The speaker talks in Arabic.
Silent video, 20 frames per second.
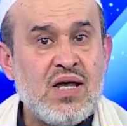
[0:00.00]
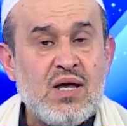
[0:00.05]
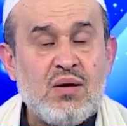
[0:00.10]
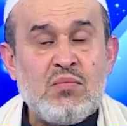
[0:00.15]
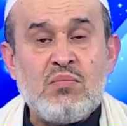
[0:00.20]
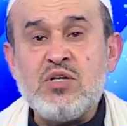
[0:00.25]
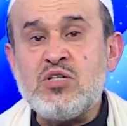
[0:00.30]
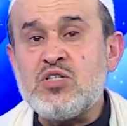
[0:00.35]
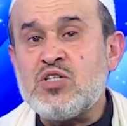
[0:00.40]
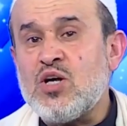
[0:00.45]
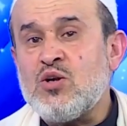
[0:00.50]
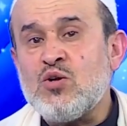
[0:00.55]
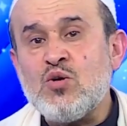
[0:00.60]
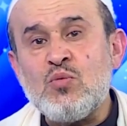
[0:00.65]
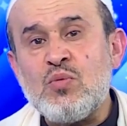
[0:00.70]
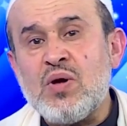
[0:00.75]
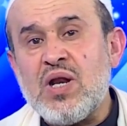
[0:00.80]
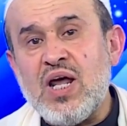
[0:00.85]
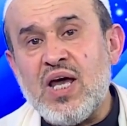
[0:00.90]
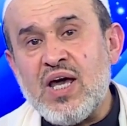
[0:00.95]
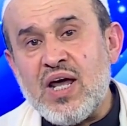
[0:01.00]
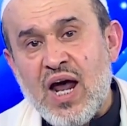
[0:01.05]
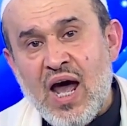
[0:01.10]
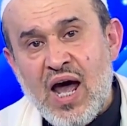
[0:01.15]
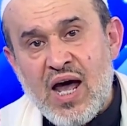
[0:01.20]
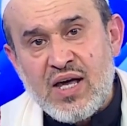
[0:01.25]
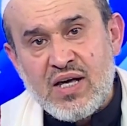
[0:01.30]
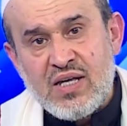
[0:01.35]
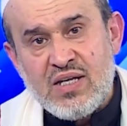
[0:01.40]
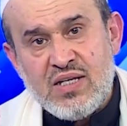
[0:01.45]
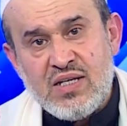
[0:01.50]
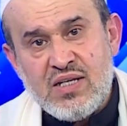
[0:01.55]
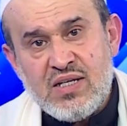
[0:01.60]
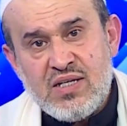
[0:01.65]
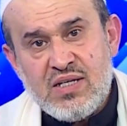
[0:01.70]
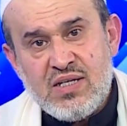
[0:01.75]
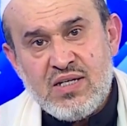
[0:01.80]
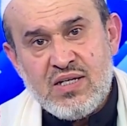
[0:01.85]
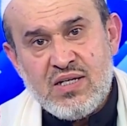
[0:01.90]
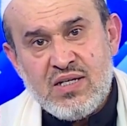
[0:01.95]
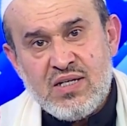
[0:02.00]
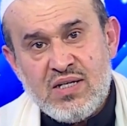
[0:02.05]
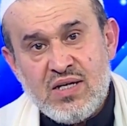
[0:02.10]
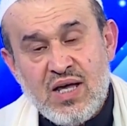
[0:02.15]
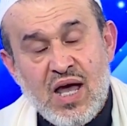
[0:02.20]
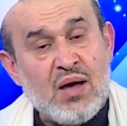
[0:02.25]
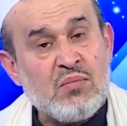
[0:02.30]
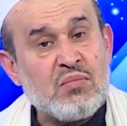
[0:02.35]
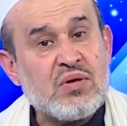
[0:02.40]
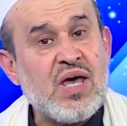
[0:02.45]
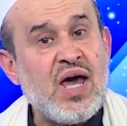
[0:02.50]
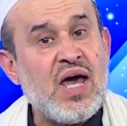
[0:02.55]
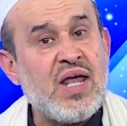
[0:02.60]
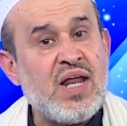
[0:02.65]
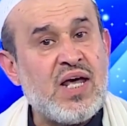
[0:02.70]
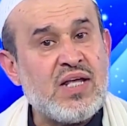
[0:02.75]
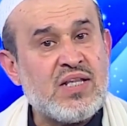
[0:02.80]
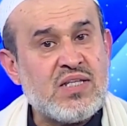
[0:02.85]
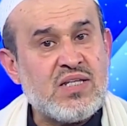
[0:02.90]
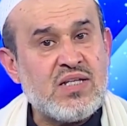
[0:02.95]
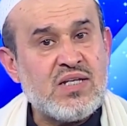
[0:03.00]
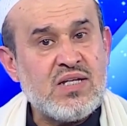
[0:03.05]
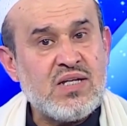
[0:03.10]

من جنوب العراق أم كانت